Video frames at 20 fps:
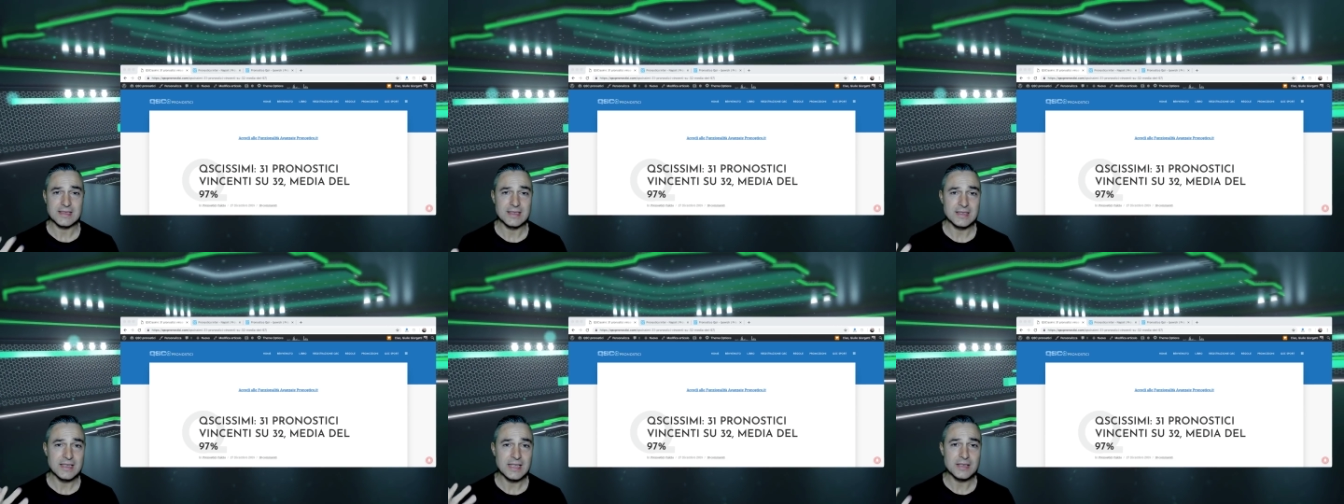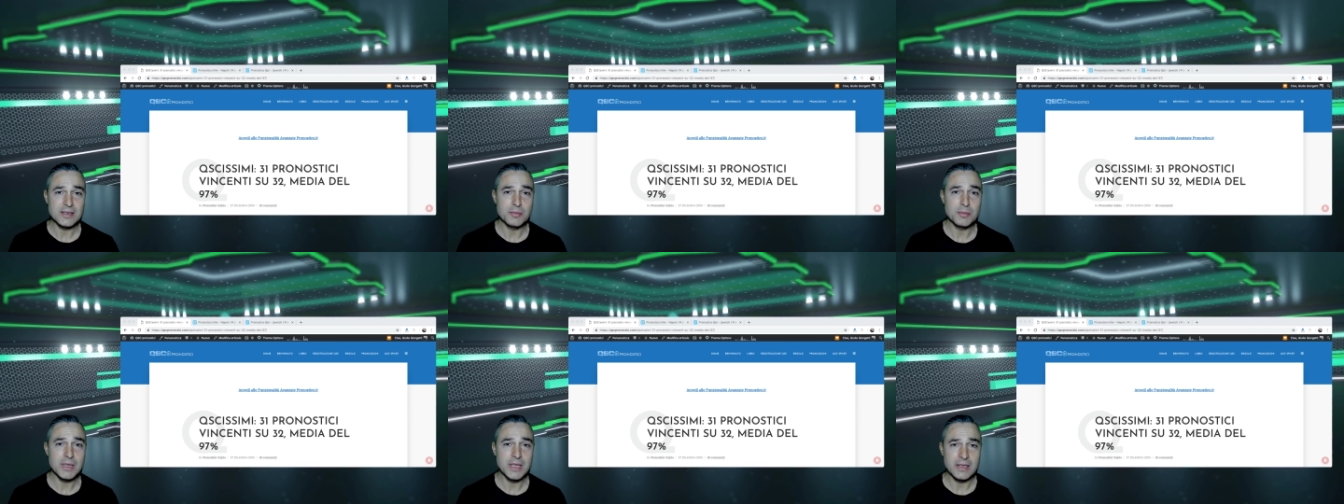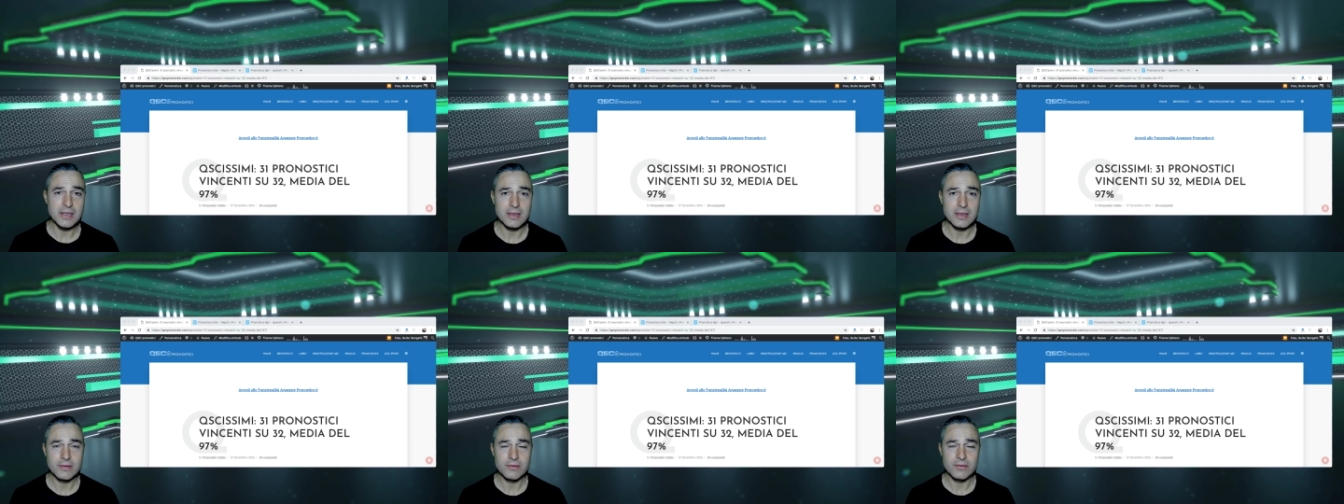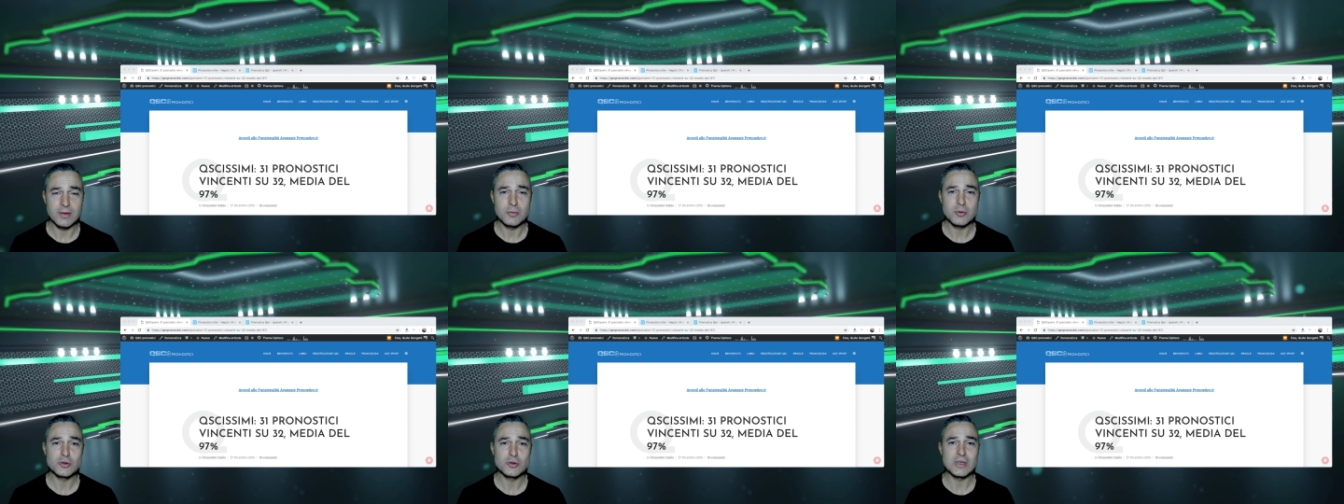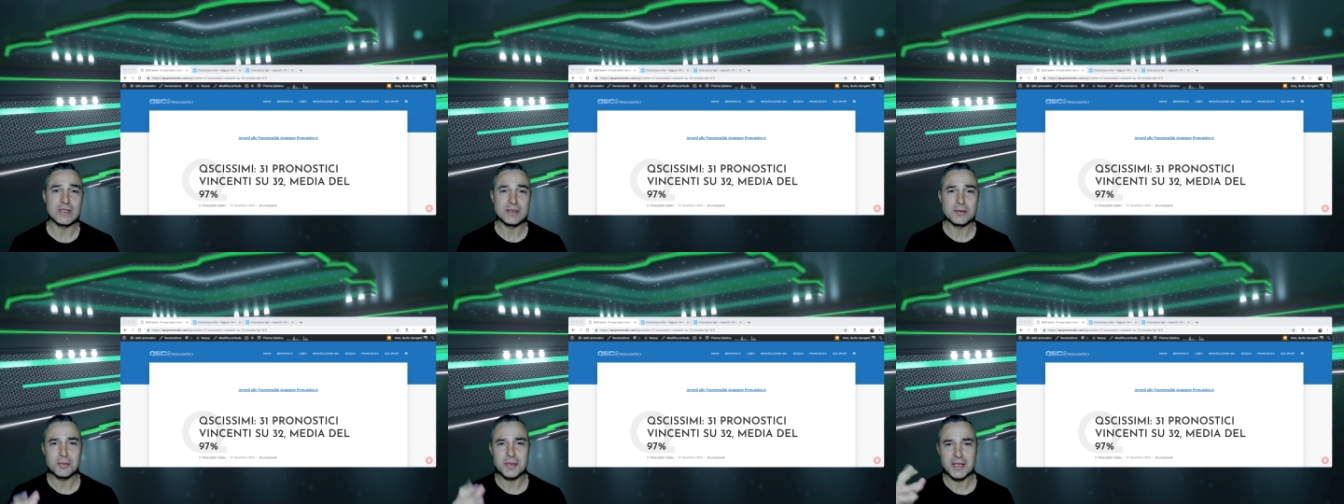di admin, il famoso
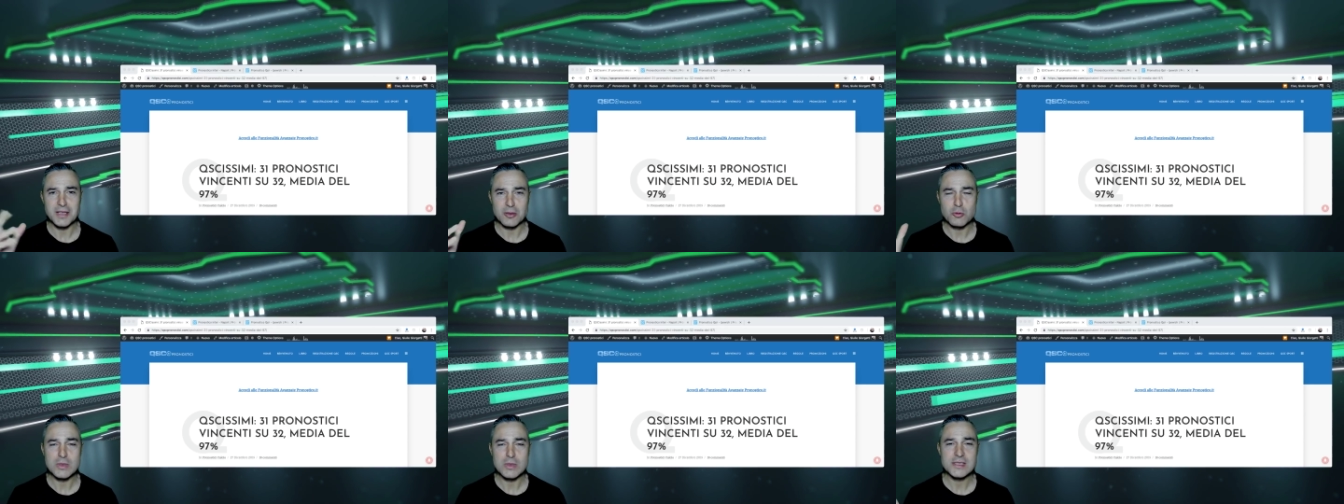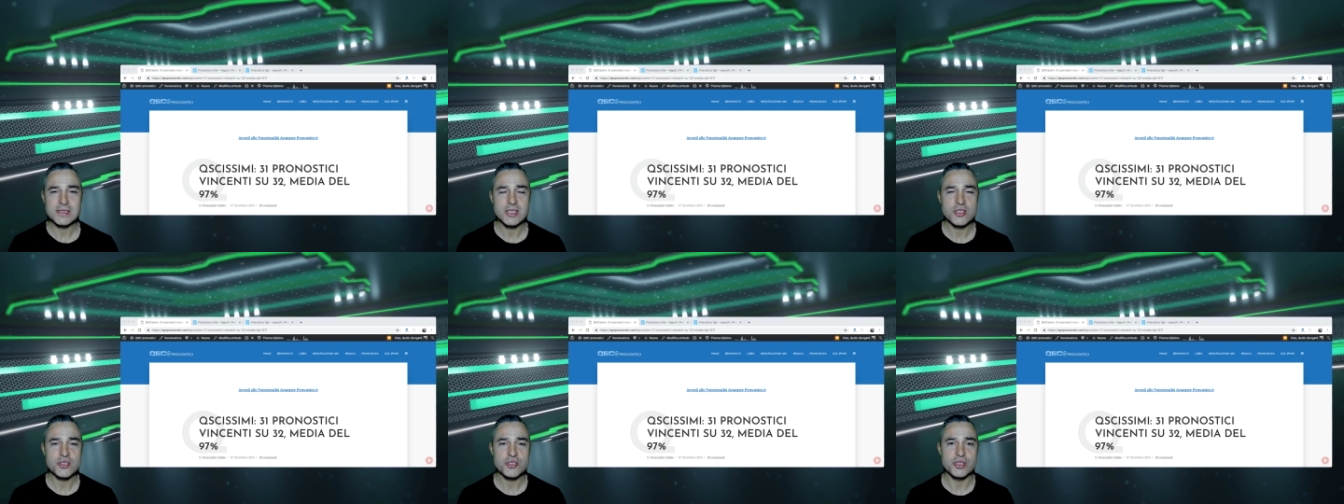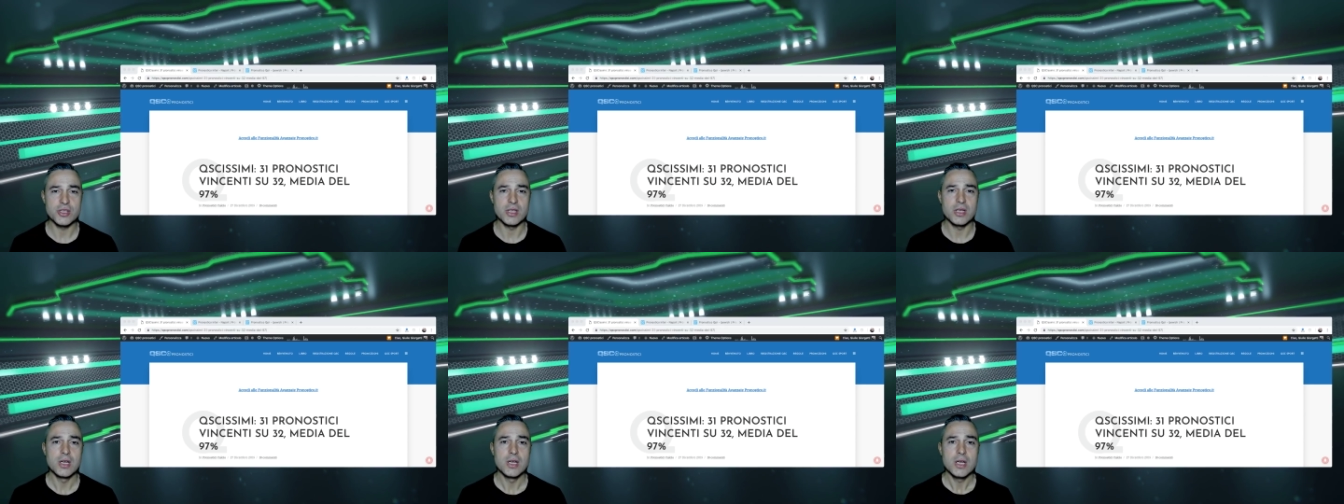admin QSC,